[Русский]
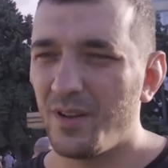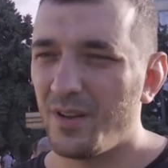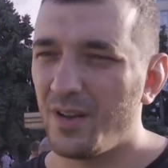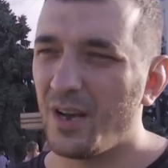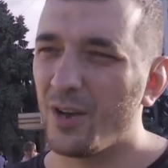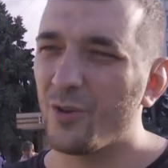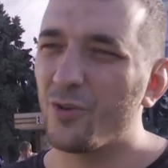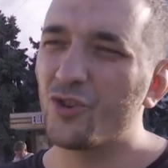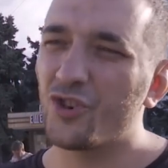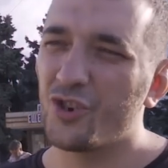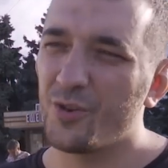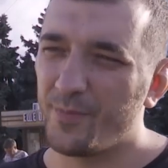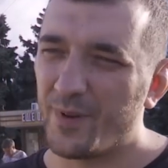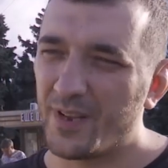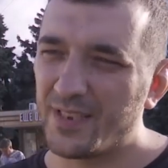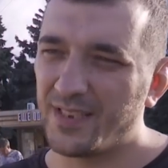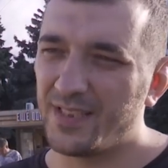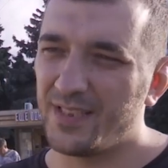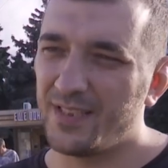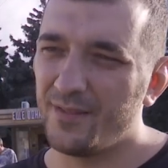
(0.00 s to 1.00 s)
хорошее
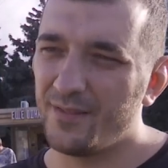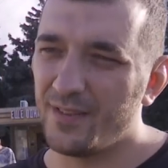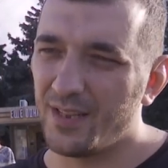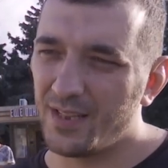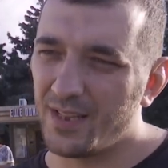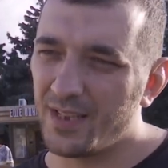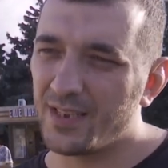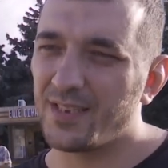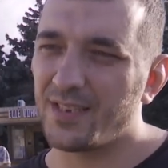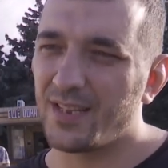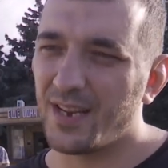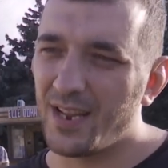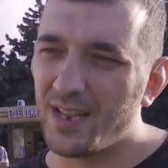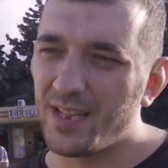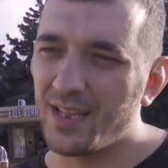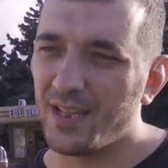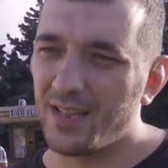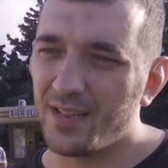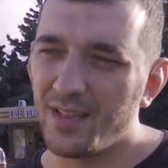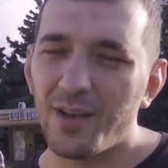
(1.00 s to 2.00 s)
позитивное
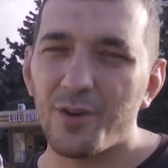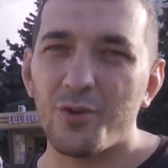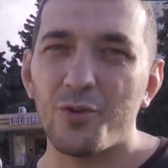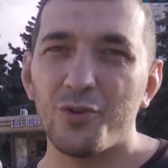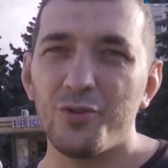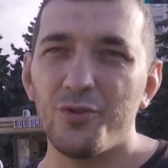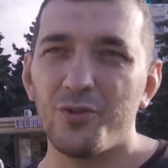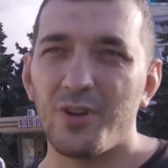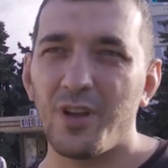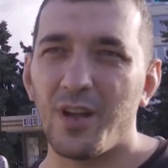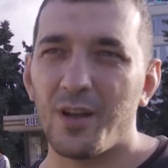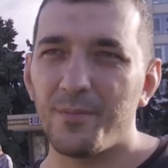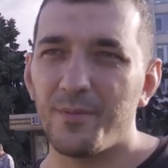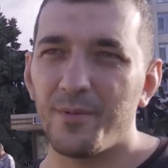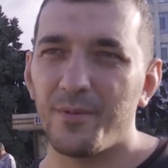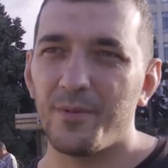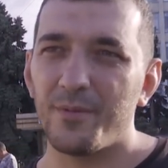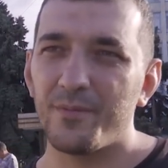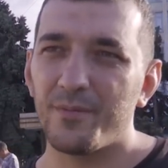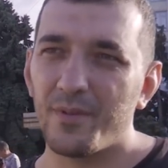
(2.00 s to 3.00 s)
настроение народу, как бы